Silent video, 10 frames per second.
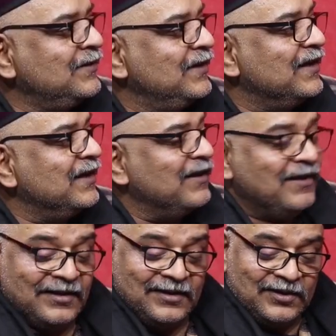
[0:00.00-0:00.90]
ठीक है
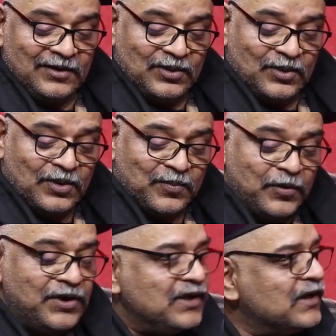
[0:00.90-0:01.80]
और
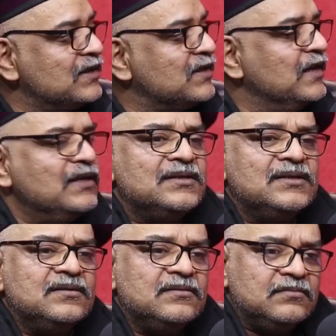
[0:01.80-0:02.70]
पॉलिटिकल
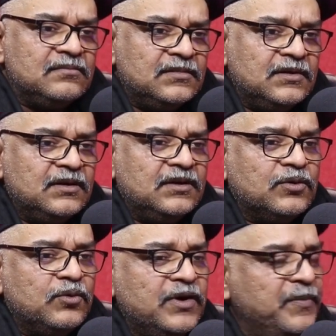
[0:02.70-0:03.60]
साइंस
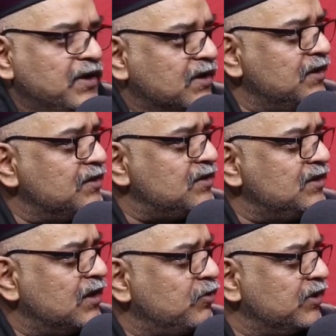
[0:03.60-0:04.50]
कोई अमेरिकन
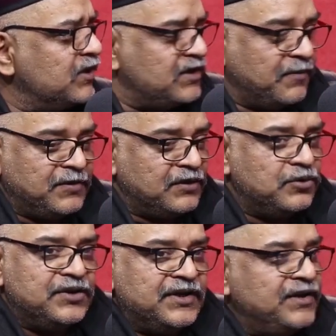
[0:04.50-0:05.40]
हिस्ट्री का कोई चैप्टर
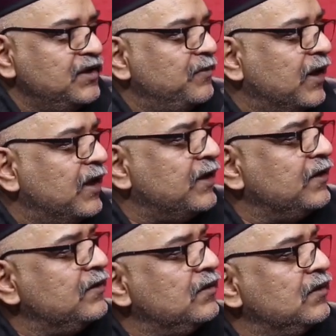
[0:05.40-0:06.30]
जो रिसेंटली पढ़ा है
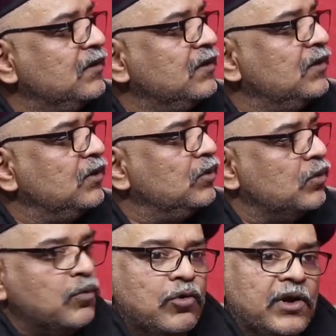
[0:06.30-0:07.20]

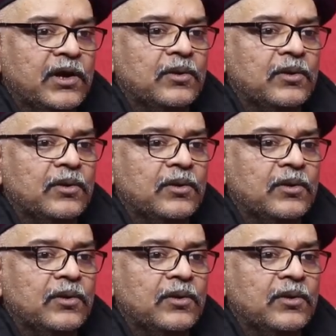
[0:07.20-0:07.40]
वो भूल गया